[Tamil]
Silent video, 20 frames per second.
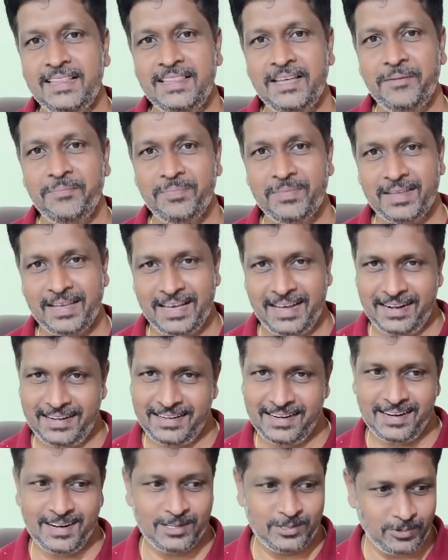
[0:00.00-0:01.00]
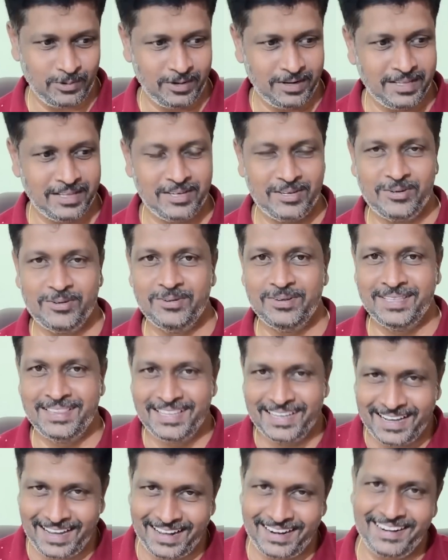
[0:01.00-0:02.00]
எடுத்தேன் கரெக்டாக நான் சொன்னதுக்கும்
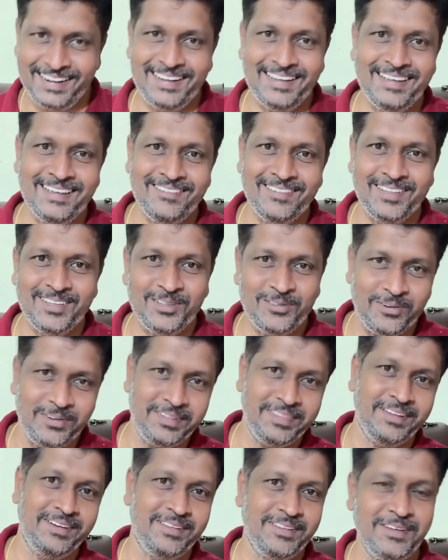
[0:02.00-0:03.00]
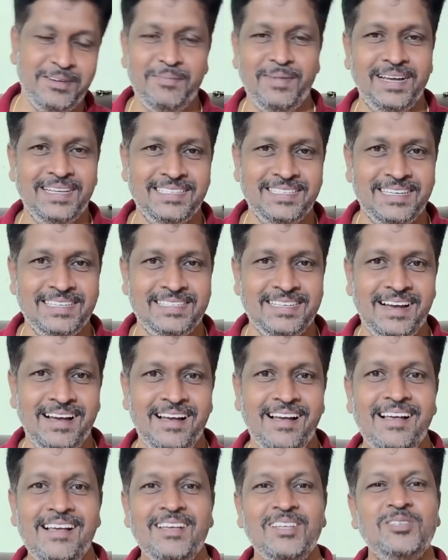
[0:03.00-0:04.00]
இந்த கரண்டி வந்து தோர்த்தனதுக்கும் மேட்ச் ஆச்சா
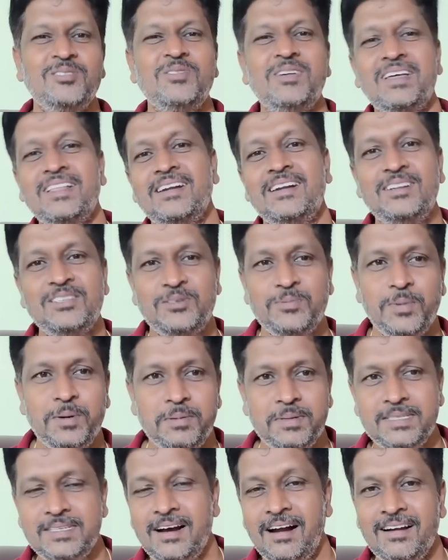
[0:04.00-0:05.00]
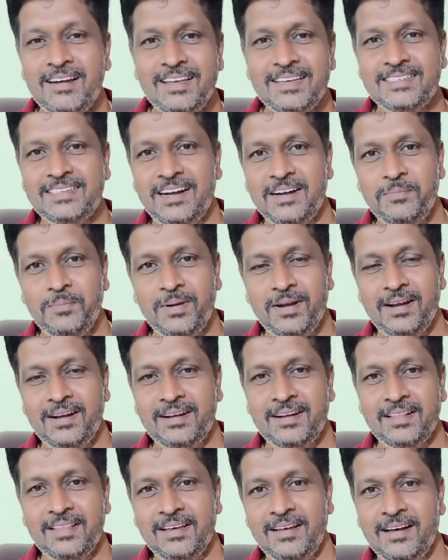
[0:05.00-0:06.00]
ஸோ அதனால் சும்மா அப்படி ஜாலியாக ஸ்டார்ட்
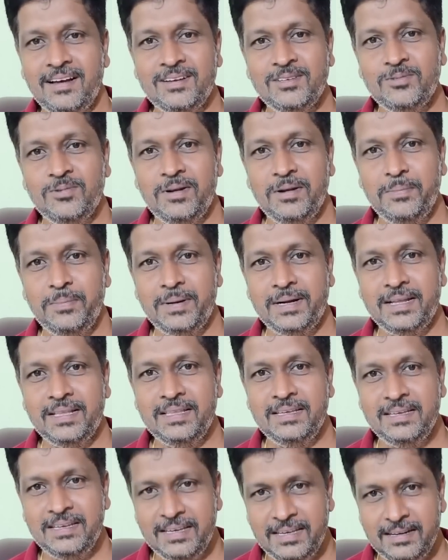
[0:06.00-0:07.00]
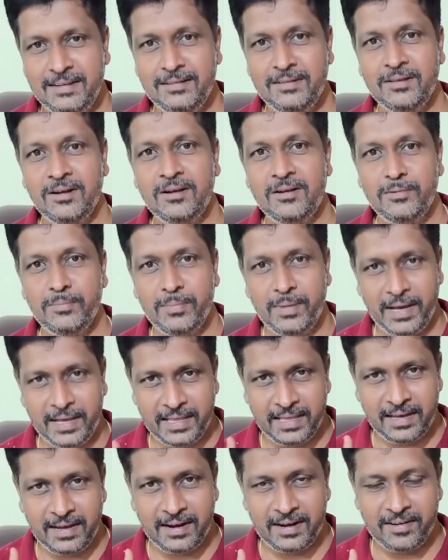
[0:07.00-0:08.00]
பண்ணலான்றதுக்காக சொல்லப்பட்டது இருந்தாலும்
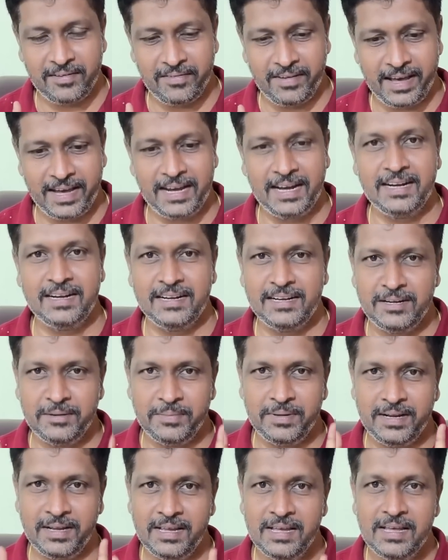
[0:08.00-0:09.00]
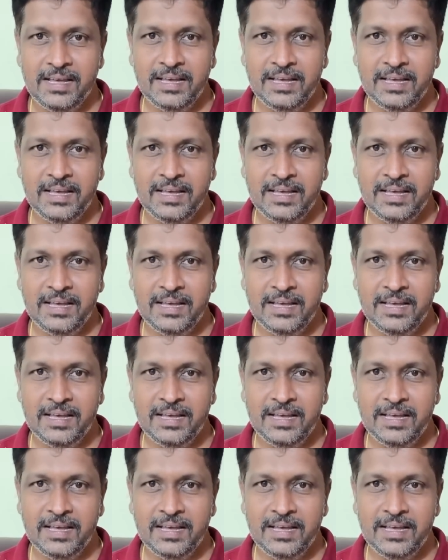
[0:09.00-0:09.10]
அதுக்கான வேக்கண்ட் இன்னுமே